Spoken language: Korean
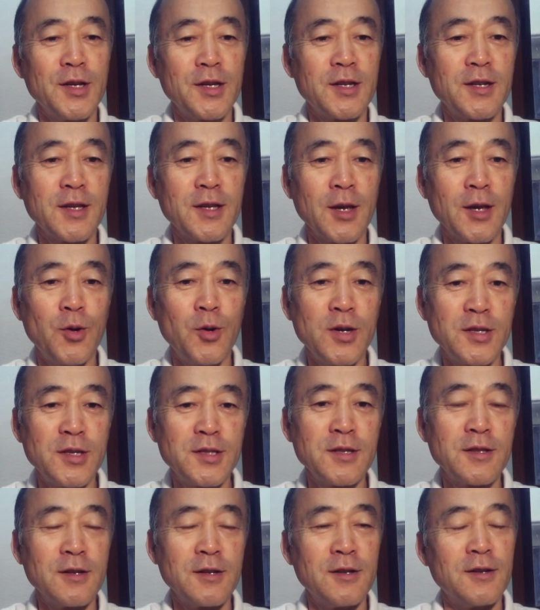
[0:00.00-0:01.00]
이런 게
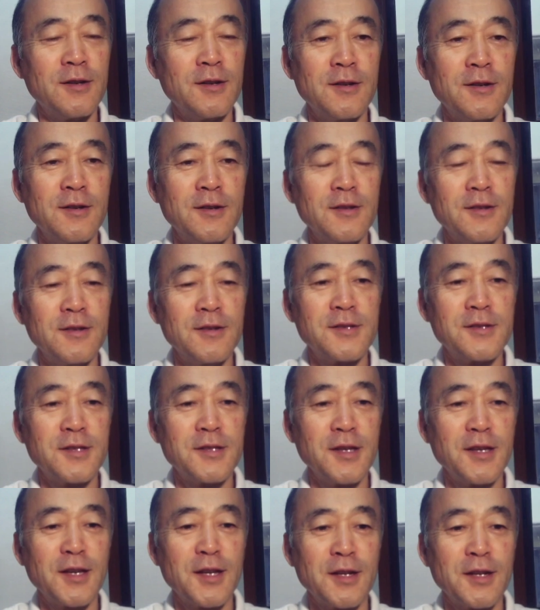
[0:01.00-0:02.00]
훨씬 더
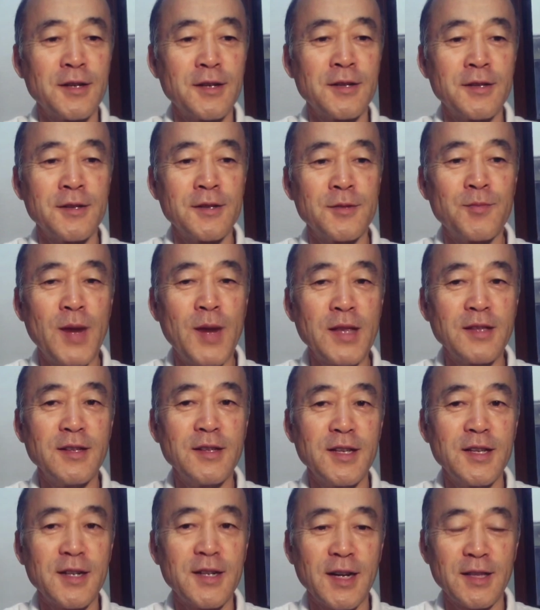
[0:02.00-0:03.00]
저에게는
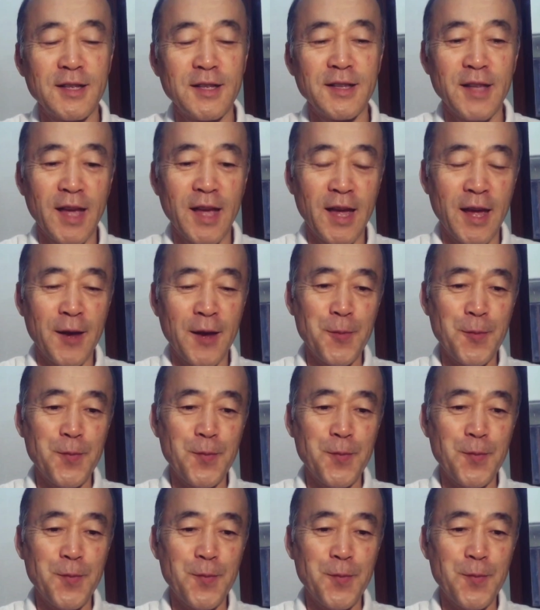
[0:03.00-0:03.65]
맞는 일 같은데